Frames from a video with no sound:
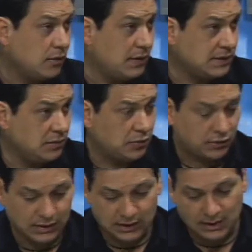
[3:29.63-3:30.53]
lo más
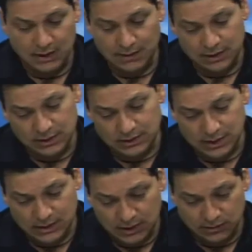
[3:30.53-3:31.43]
importante, lleva
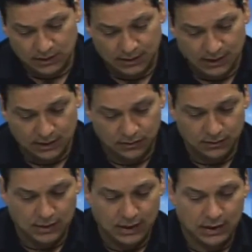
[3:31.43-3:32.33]
16 años
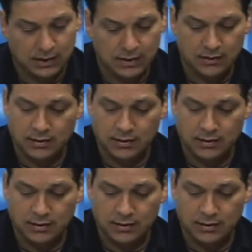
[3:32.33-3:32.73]
trabajando la,